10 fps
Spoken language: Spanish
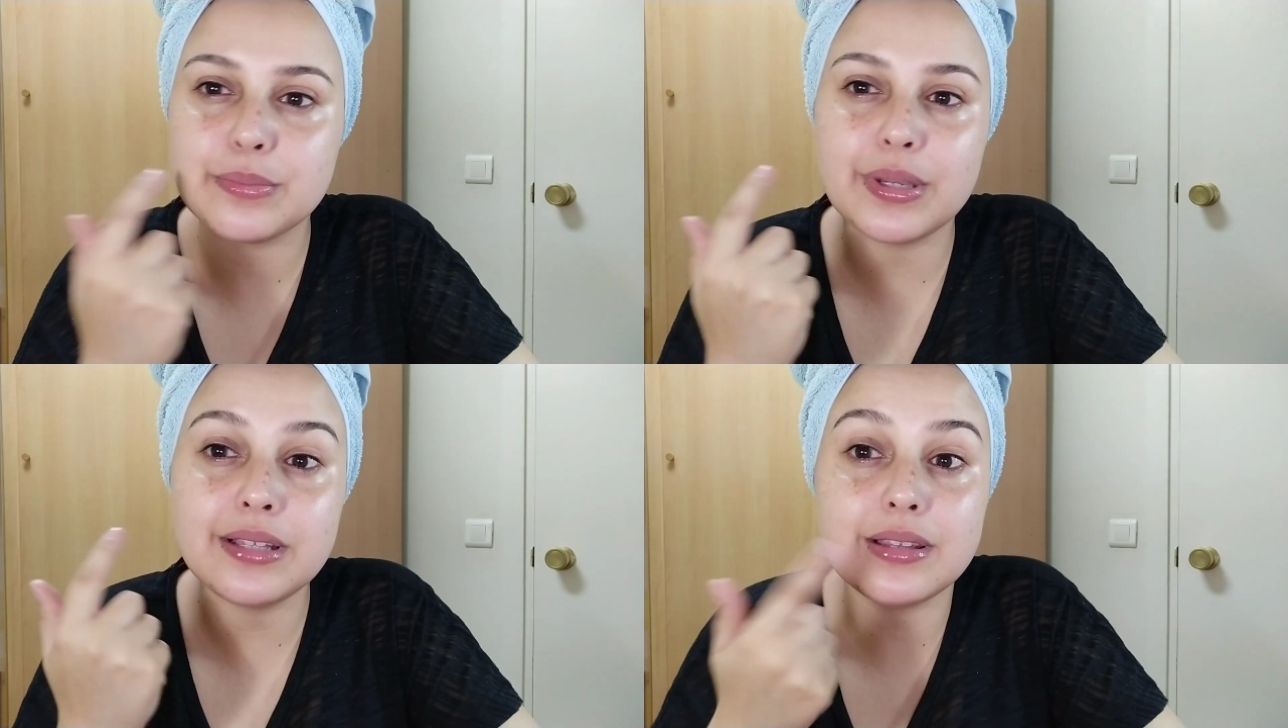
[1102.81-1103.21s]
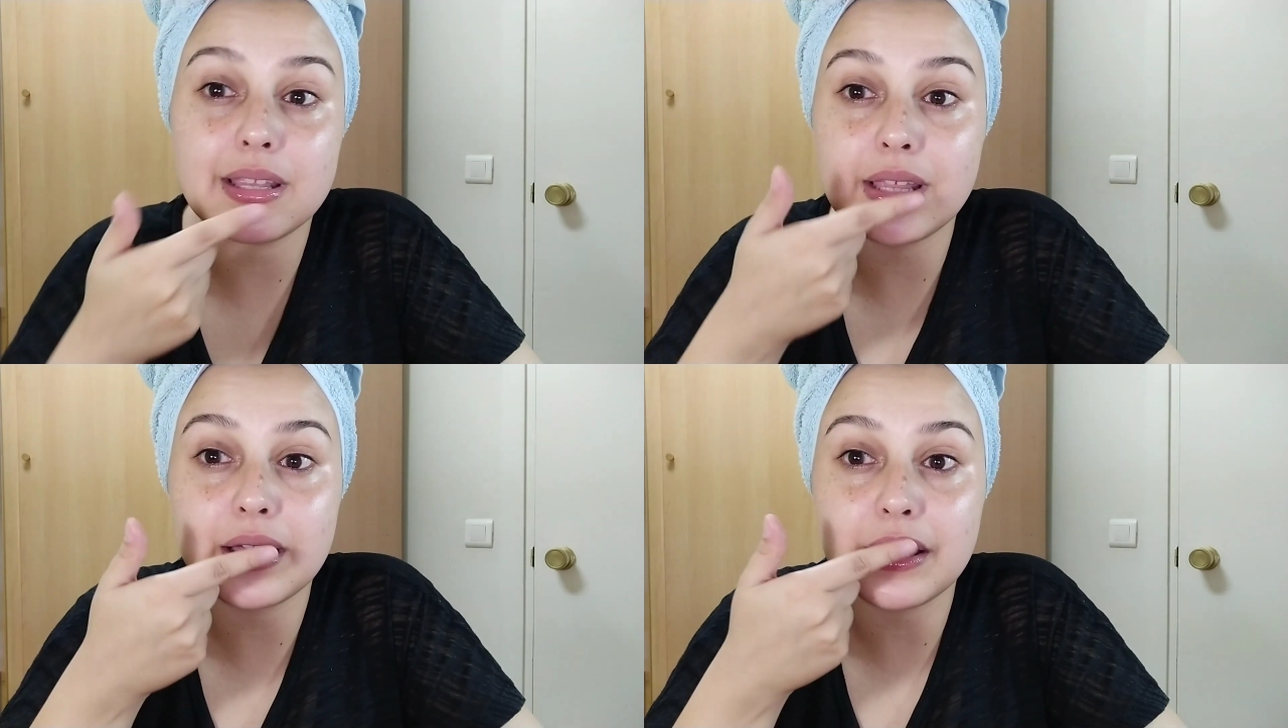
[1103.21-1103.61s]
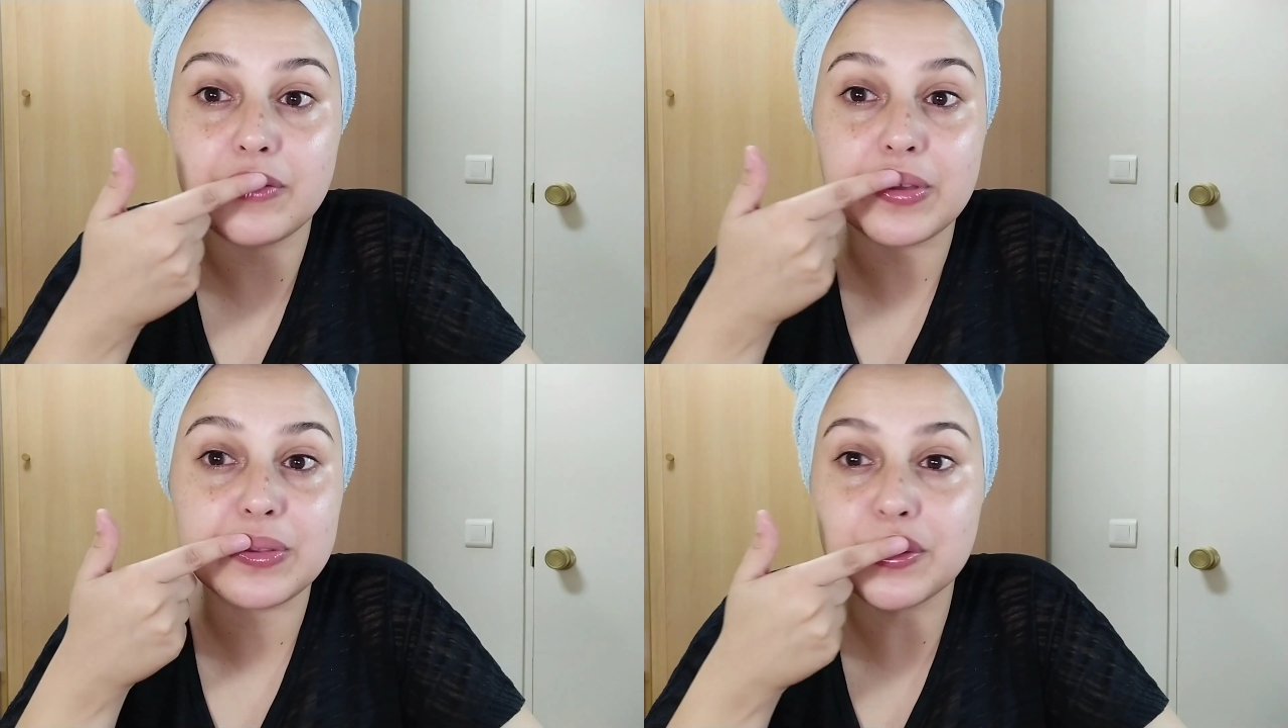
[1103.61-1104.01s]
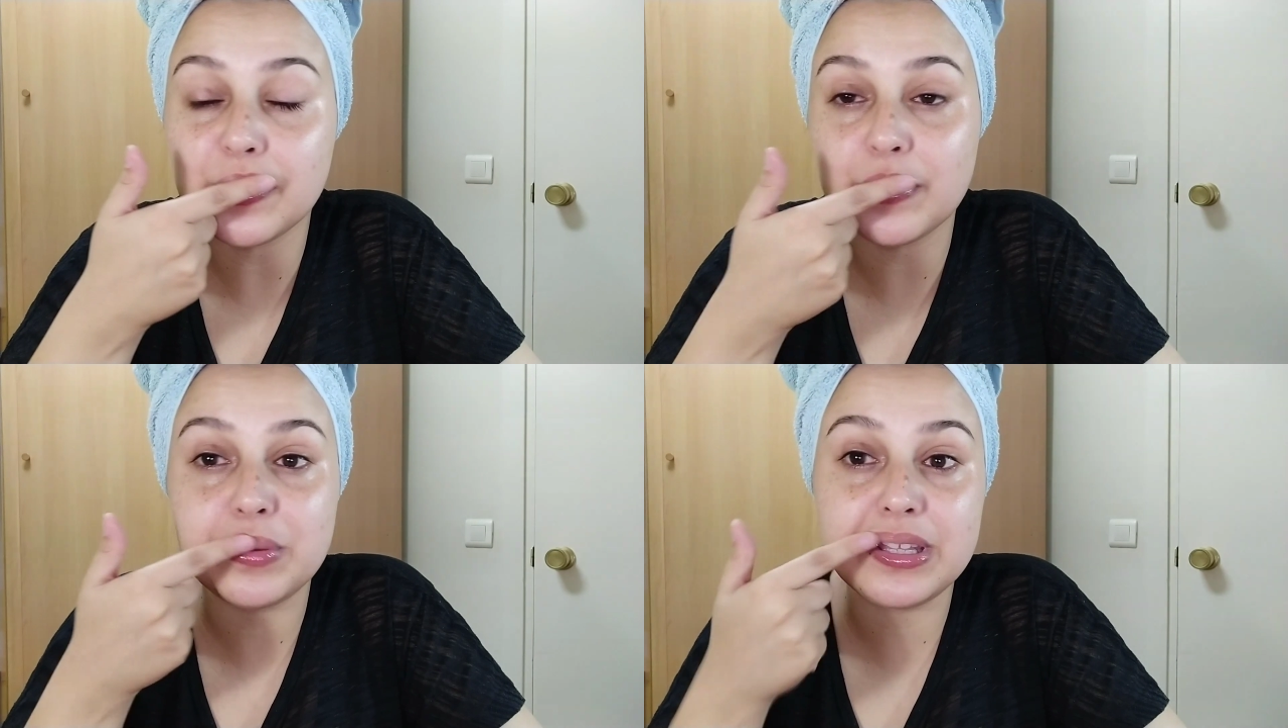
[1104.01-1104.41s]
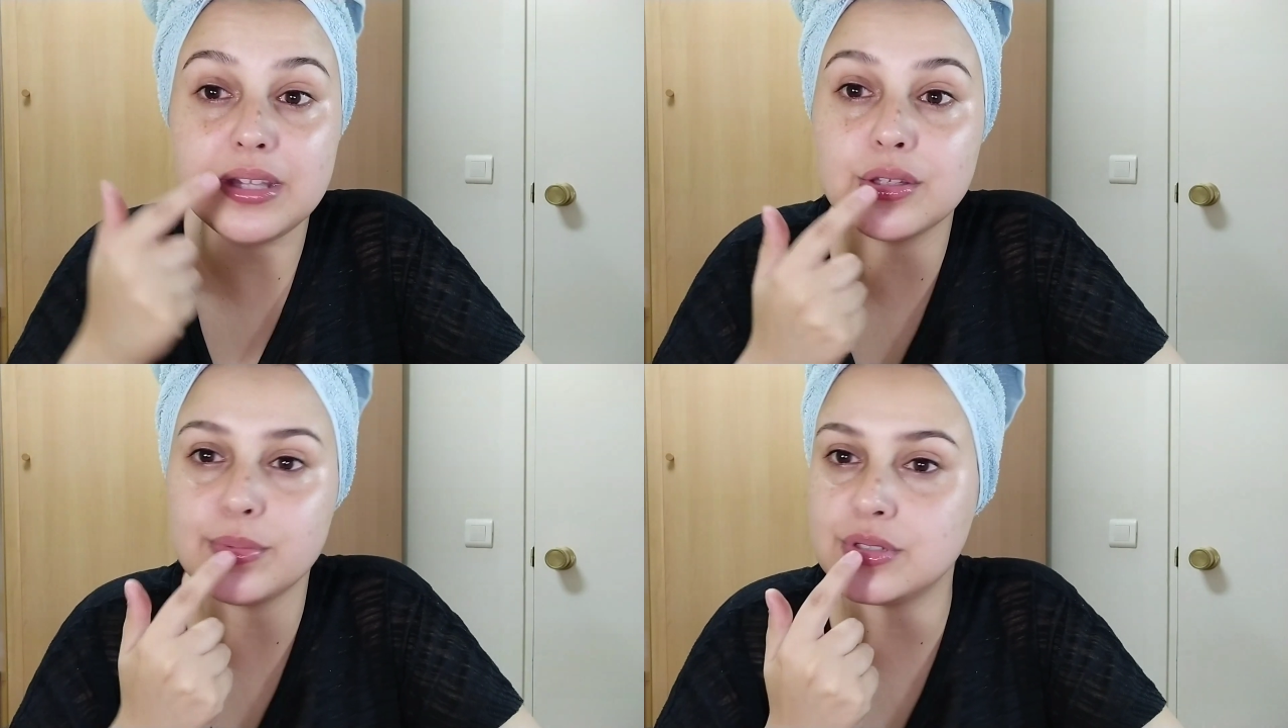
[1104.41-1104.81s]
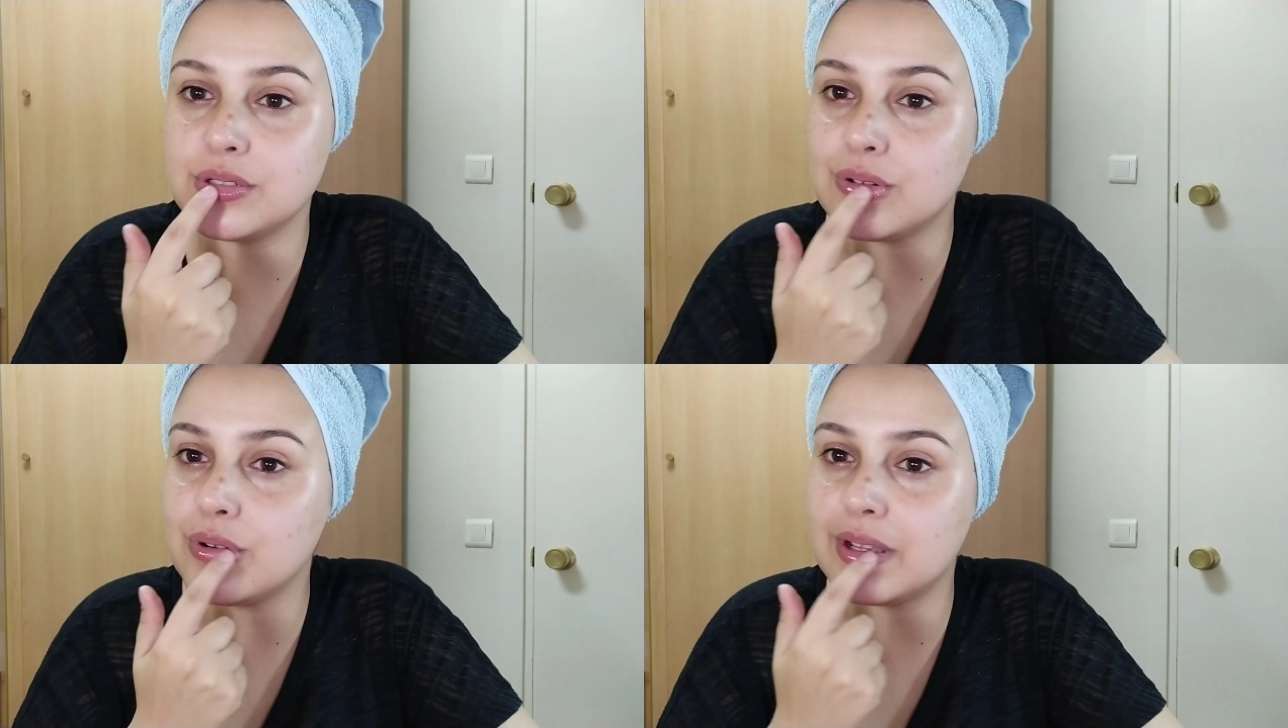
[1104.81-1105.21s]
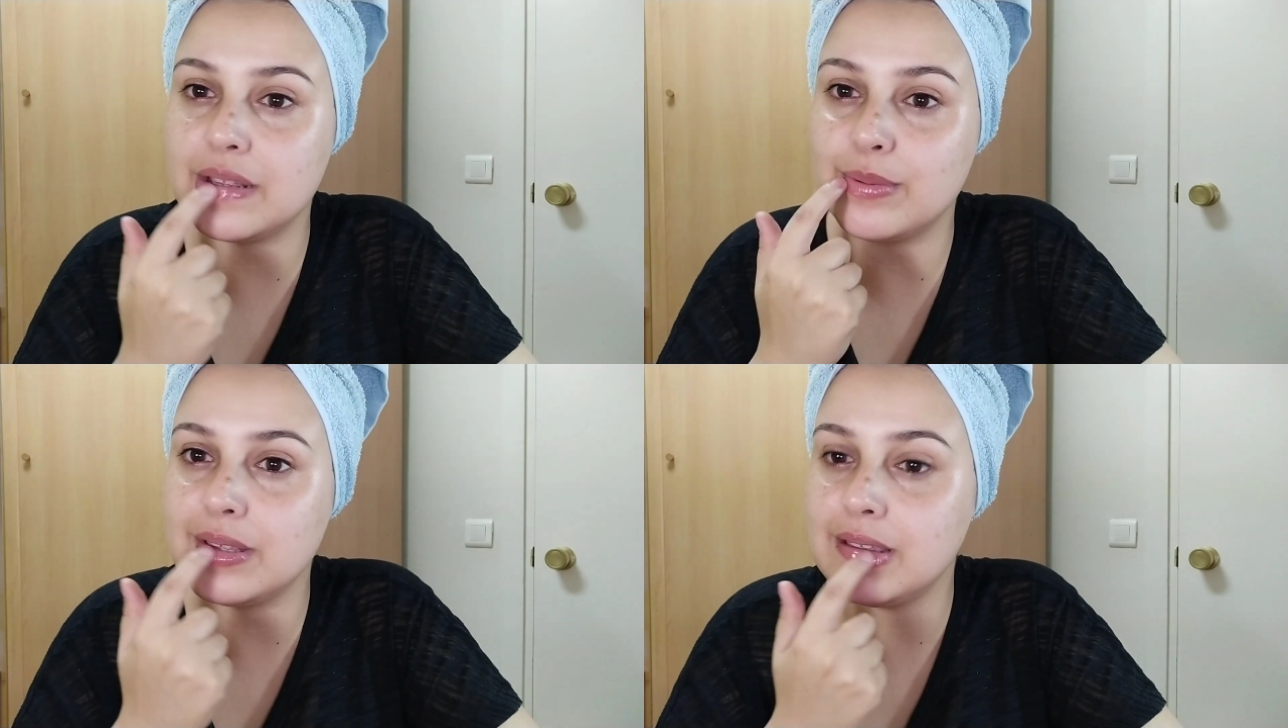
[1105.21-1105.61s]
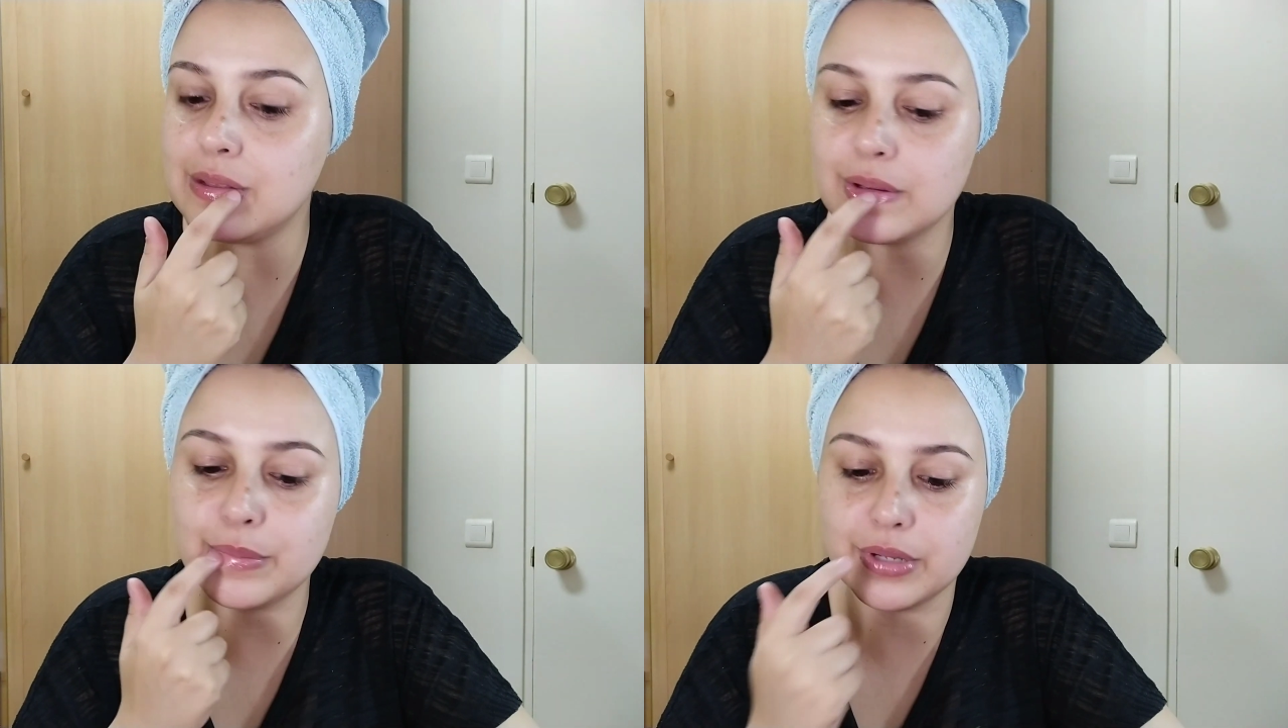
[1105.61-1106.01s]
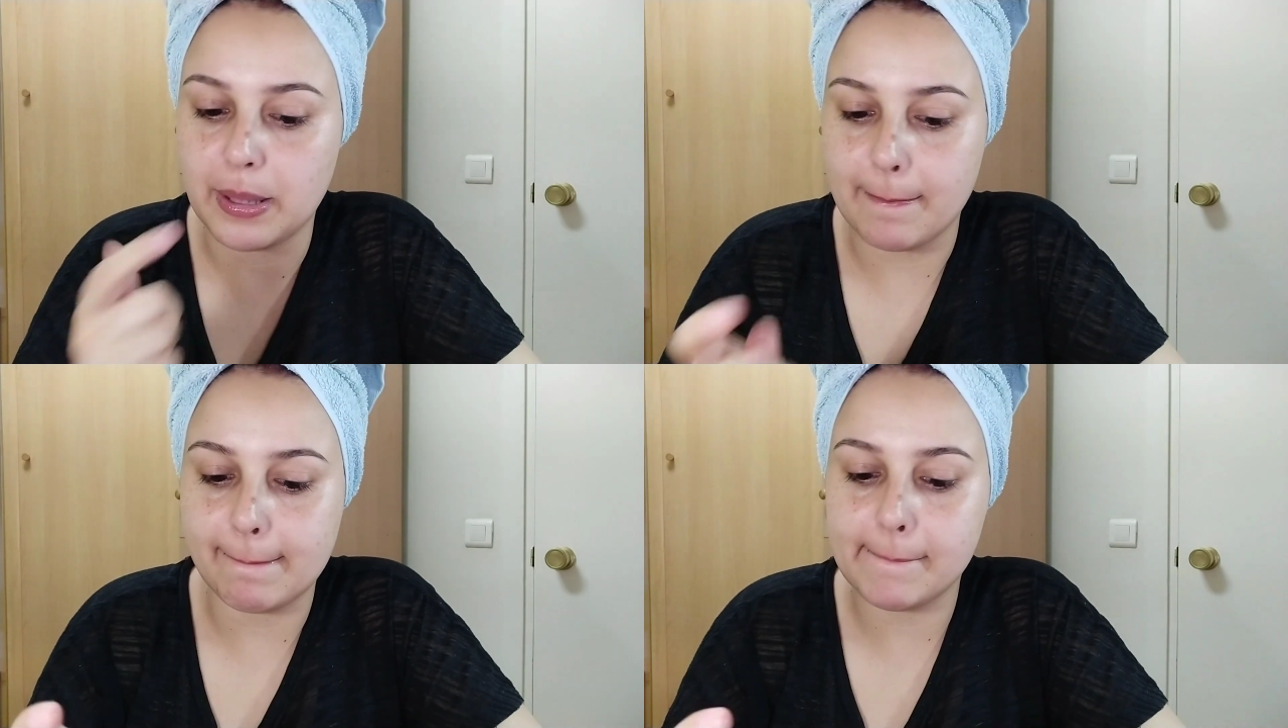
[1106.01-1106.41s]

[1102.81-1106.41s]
¿Veis? Te deja efecto brillito, por si solo queréis brillito, pues